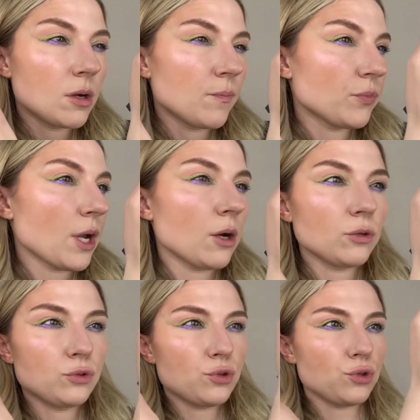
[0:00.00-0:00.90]
Так
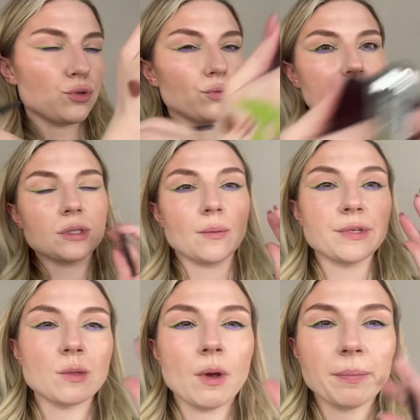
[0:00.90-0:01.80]
он чуть-чуть сам
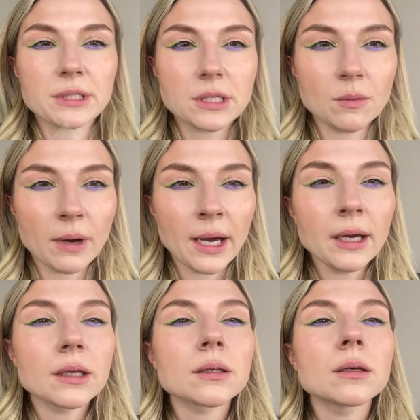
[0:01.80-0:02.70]
себя
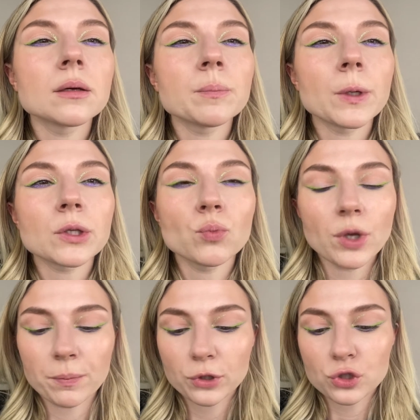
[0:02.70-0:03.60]
подснимает, поэтому я
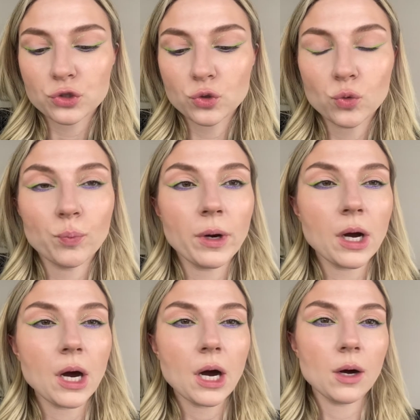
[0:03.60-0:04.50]
подожду,
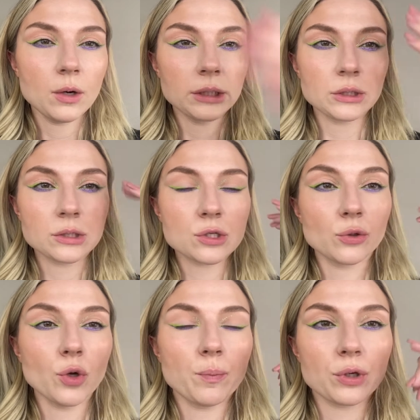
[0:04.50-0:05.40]
пока этот
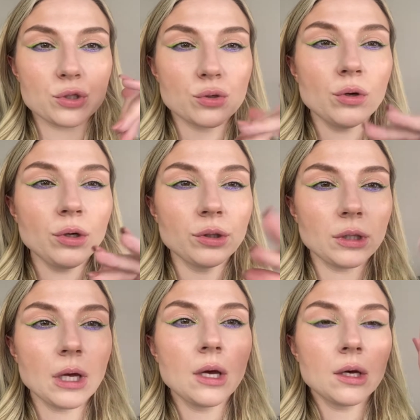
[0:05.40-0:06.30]
слой просохнет,
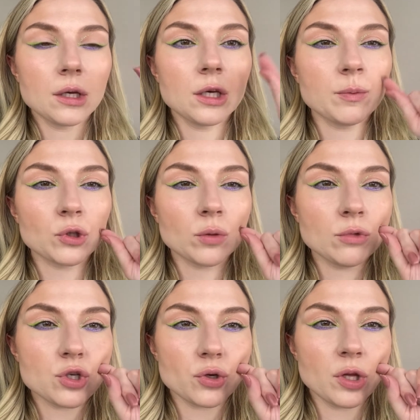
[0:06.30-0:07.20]
и потом
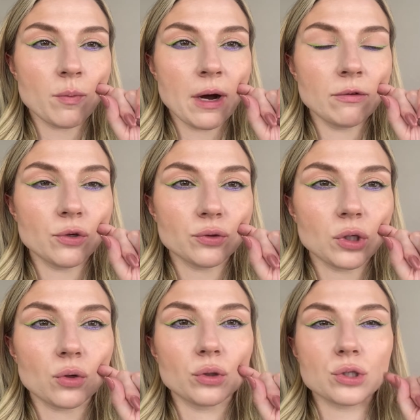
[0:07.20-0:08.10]
еще добавлю
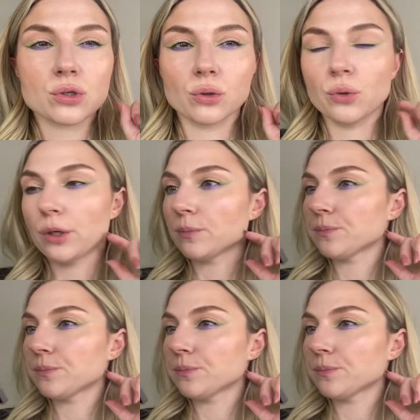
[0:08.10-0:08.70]
второй слой.